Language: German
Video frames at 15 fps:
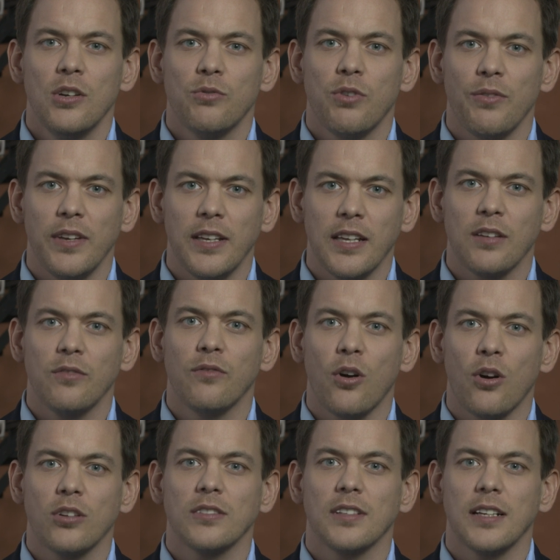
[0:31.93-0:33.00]
Vor wenigen
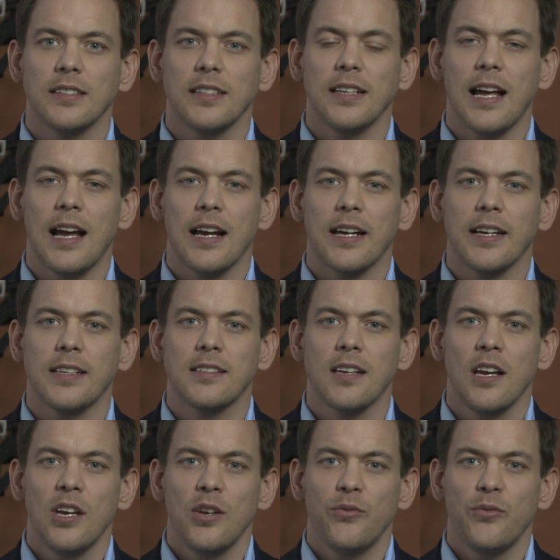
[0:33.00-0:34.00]
Wochen dann die Nachricht,